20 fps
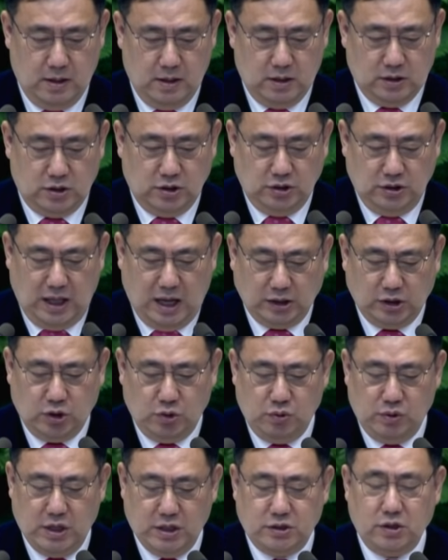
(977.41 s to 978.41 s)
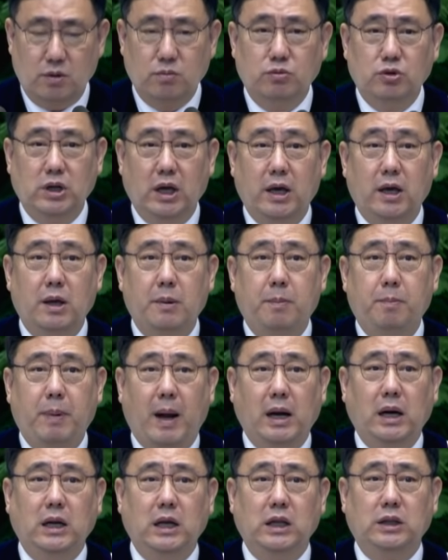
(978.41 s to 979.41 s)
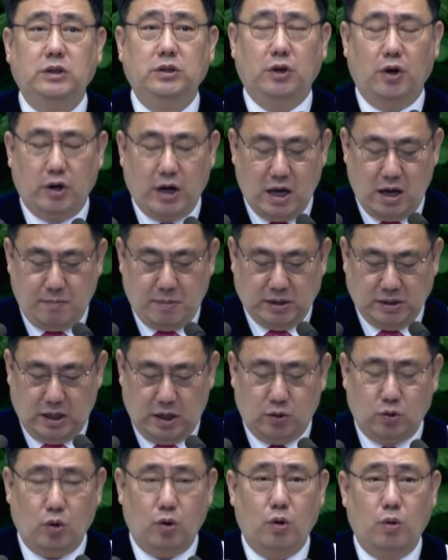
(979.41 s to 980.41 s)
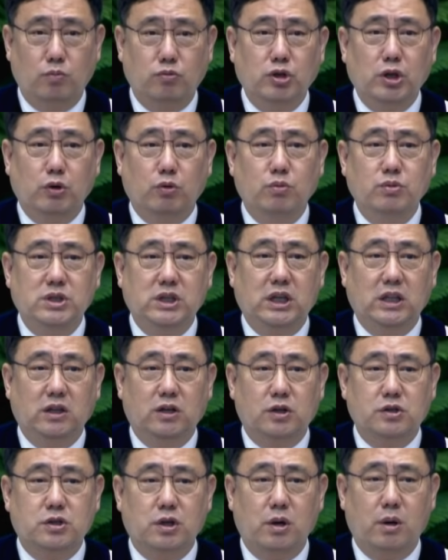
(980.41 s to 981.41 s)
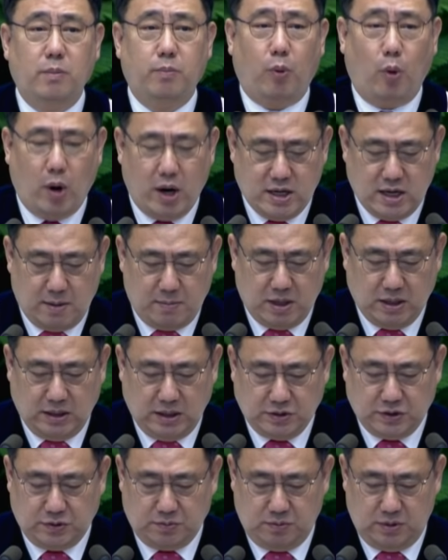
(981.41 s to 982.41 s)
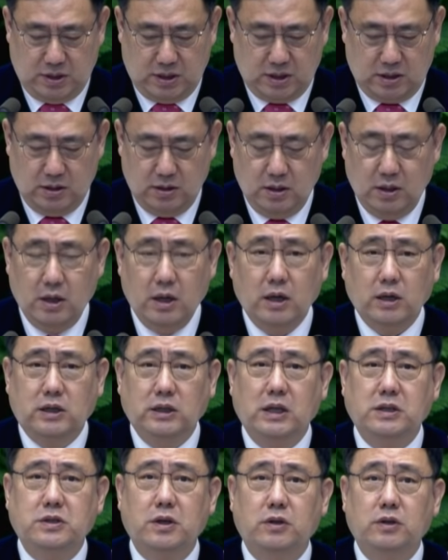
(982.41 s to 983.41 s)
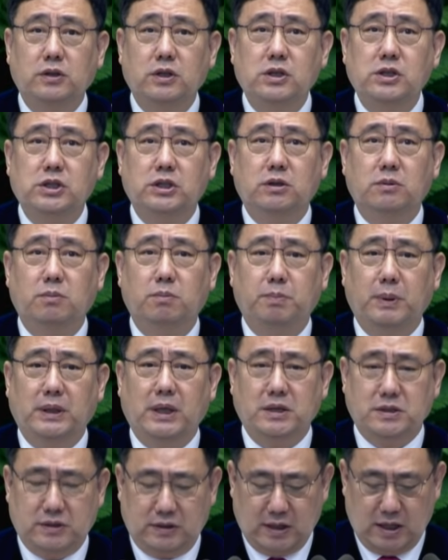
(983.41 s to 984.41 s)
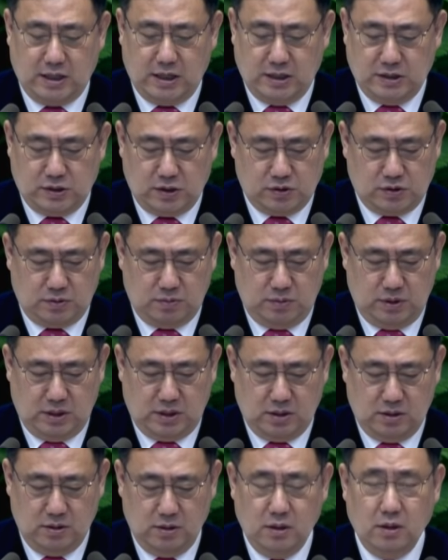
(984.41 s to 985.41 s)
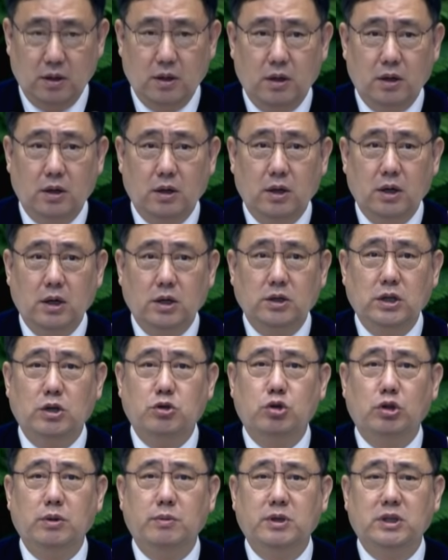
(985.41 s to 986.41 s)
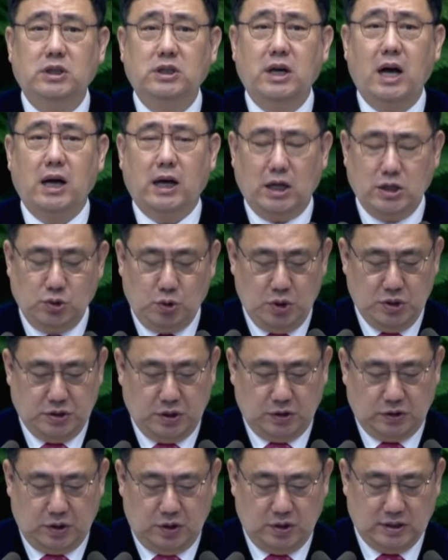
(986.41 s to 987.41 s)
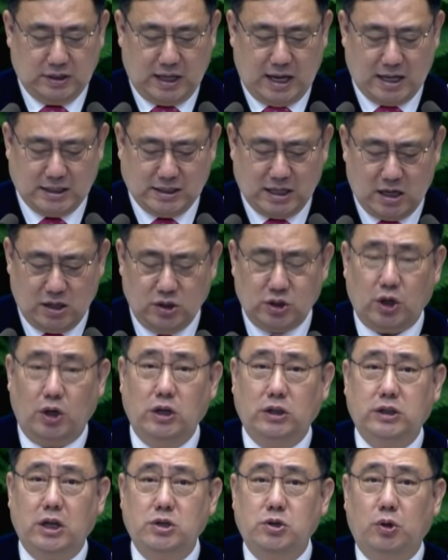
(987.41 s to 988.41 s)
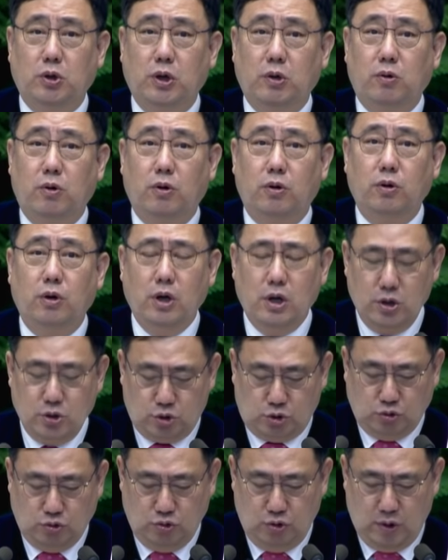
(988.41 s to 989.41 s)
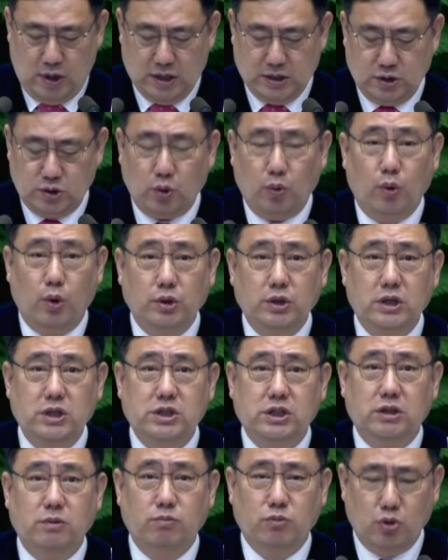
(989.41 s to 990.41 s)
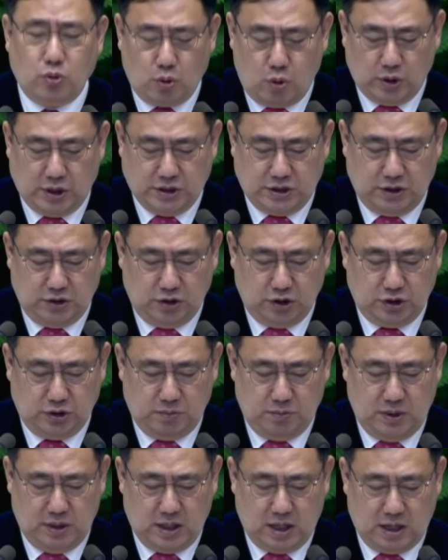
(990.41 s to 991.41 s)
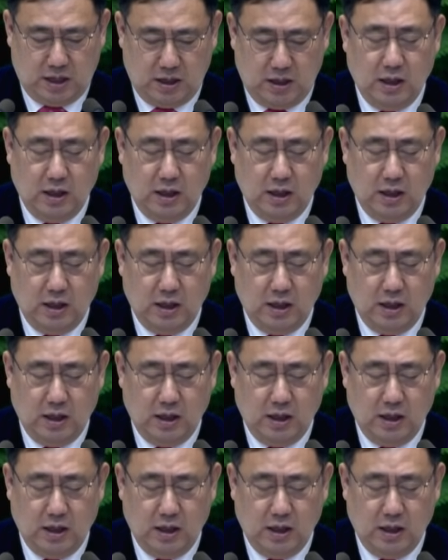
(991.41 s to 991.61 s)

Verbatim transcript: 그는 낫기 위해서 물에 빨리 들어가야만 했고 물이 움직이는 것을 보아야만 했습니다. 그래서 그는 지금 베데스다에 있었습니다. 예수님은 그가 가지고 있었던 가장 절대적이고 중요한 소원을 지금 묻고 계시는 것입니다.